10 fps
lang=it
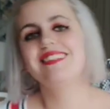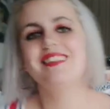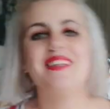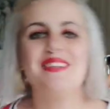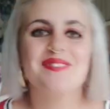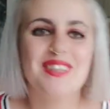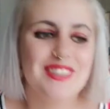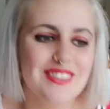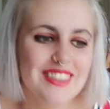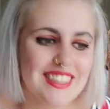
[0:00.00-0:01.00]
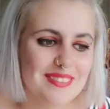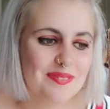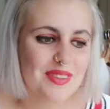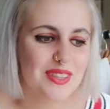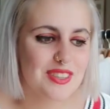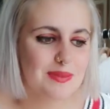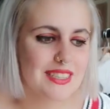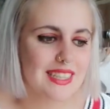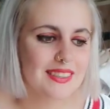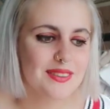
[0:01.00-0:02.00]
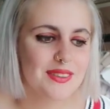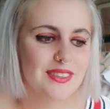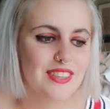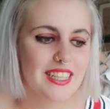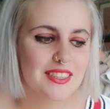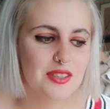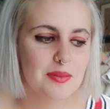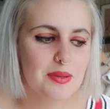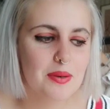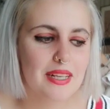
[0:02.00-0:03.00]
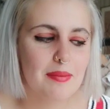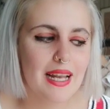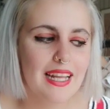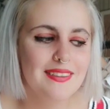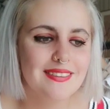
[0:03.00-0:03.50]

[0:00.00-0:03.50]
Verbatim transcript: Vabbè, oggi, oggi mi sento, c'è il gattino che mi guarda male